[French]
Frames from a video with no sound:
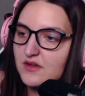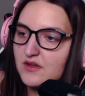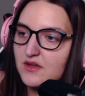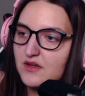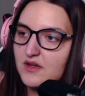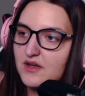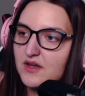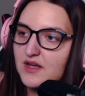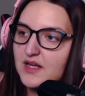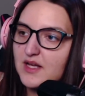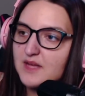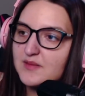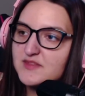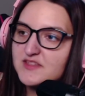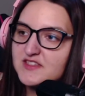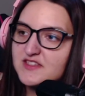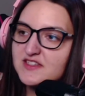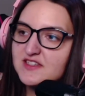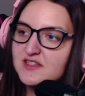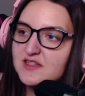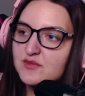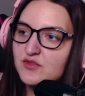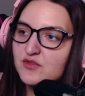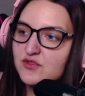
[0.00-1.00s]
Elle a un petit
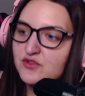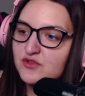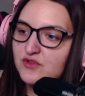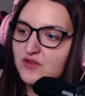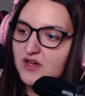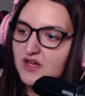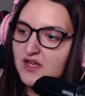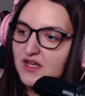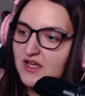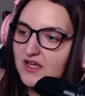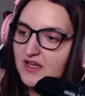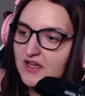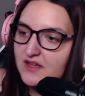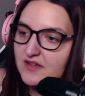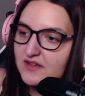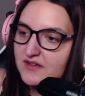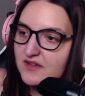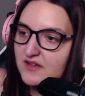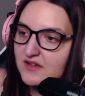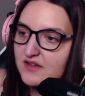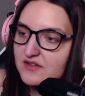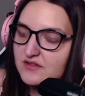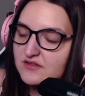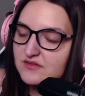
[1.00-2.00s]
kimono à la
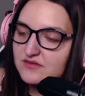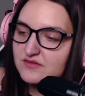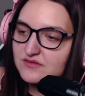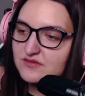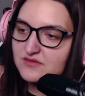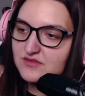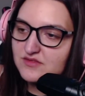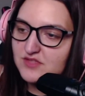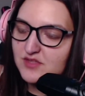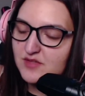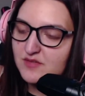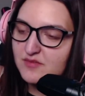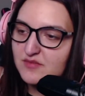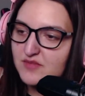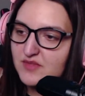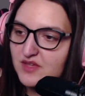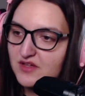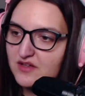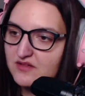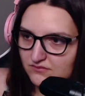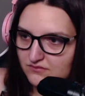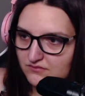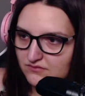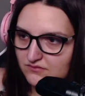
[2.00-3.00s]
Erza. J'aime
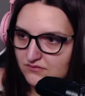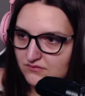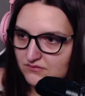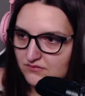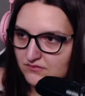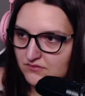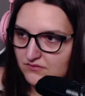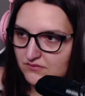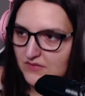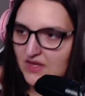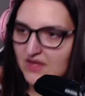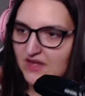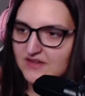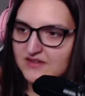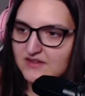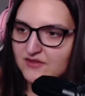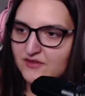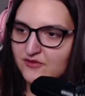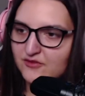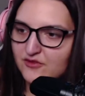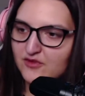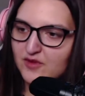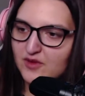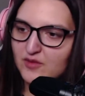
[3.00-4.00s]
bien. Ça me
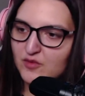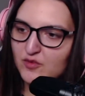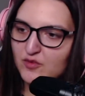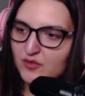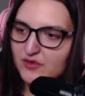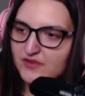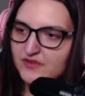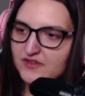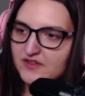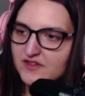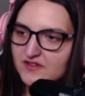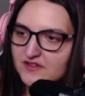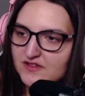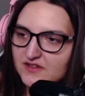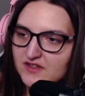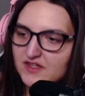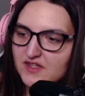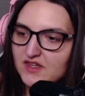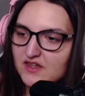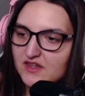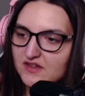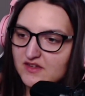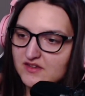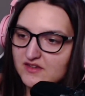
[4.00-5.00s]
fait vraiment penser à la scène à
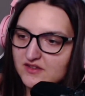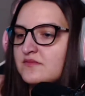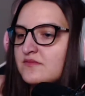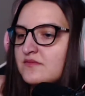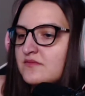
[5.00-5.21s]
Kerza.